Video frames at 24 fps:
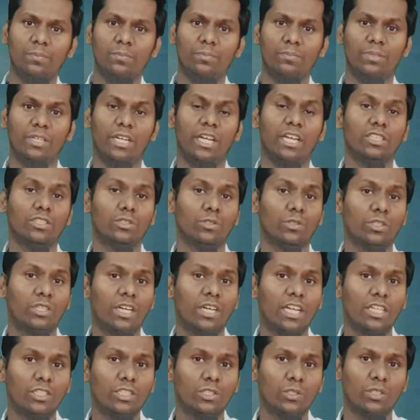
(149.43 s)
ప్రియ
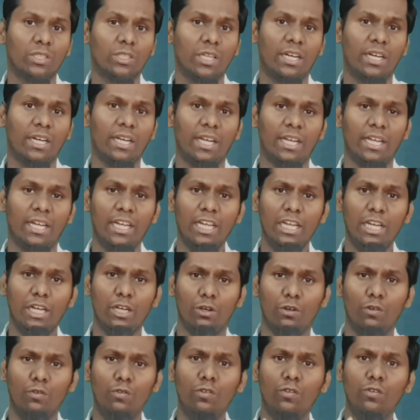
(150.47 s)
సోదరుడా సోదరిని
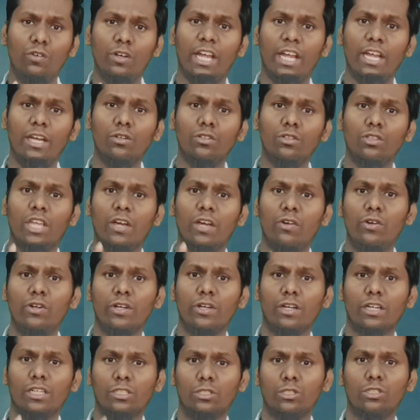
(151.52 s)
నువ్వు నేను దేవుడి
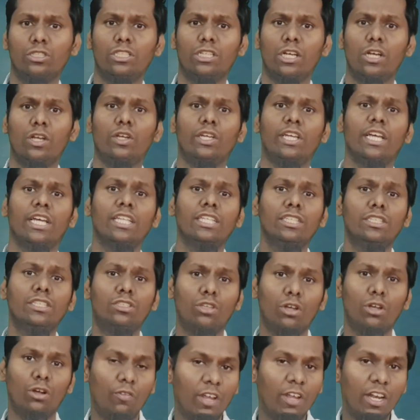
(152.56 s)
యొక్క దృష్టిలో
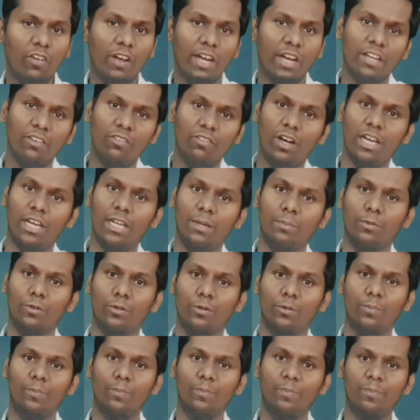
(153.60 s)
ఎంతో విలువైన
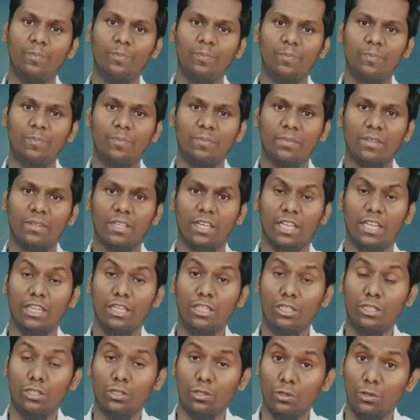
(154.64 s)
వాళ్ళము
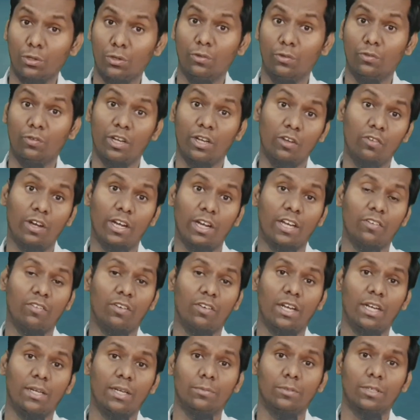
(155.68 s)
ఎంతో విలువైన
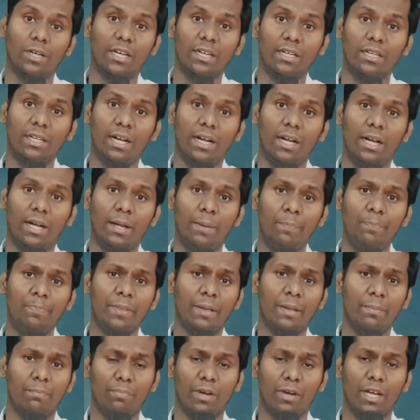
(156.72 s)
వాళ్ళము గనక
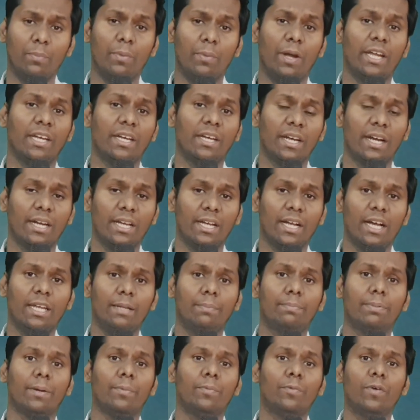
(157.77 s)
మనం ఆయనను
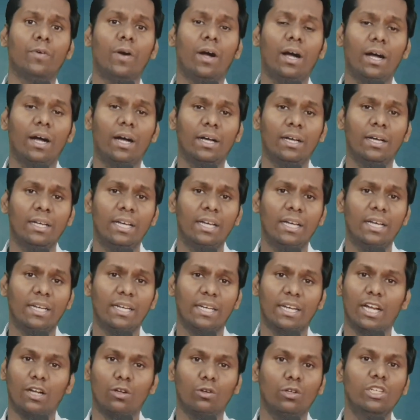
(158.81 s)
అడగాలి ప్రభువా
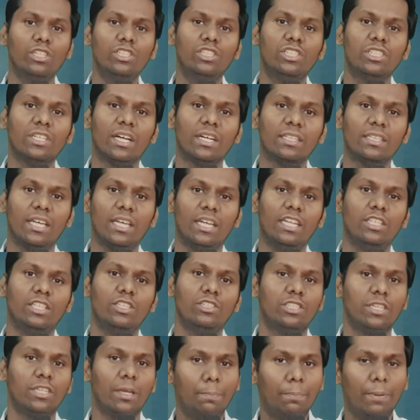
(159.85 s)
నా గురించి నాకు
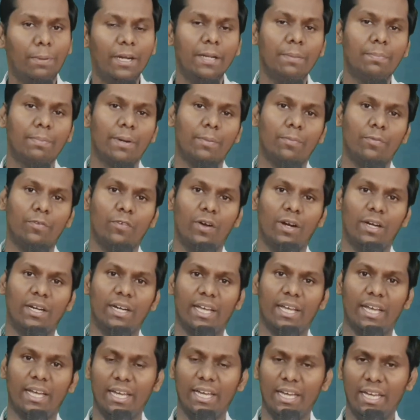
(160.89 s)
తెలియదు చెప్పండి ప్రభు
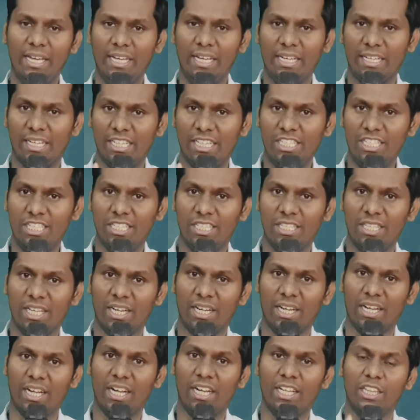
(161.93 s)
అంటే
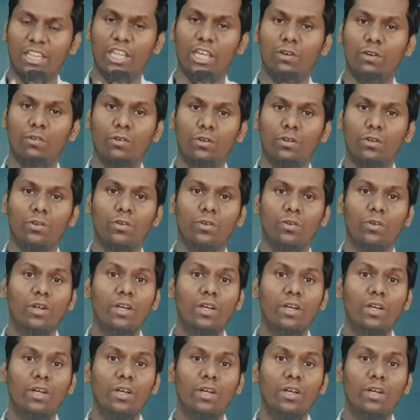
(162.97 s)
ఖచ్చితంగా దేవుడు